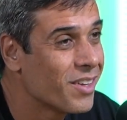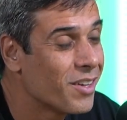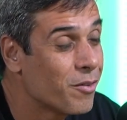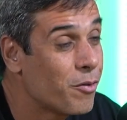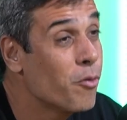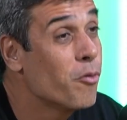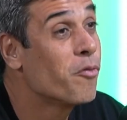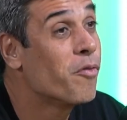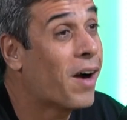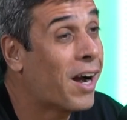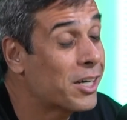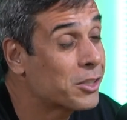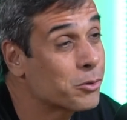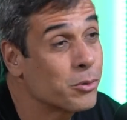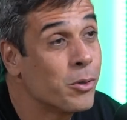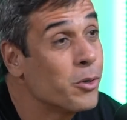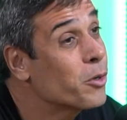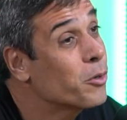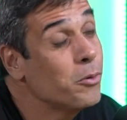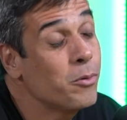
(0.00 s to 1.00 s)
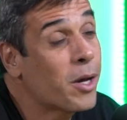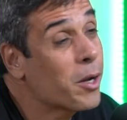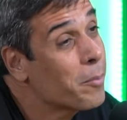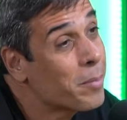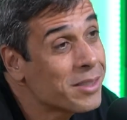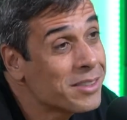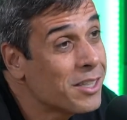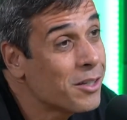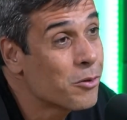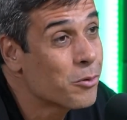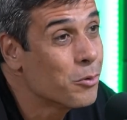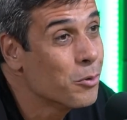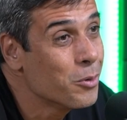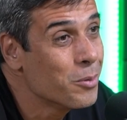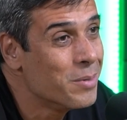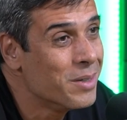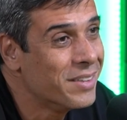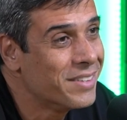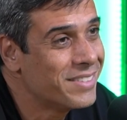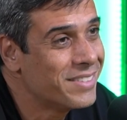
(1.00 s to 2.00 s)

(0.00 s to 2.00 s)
Foi o Vasco, o Eurico não era o presidente do clube.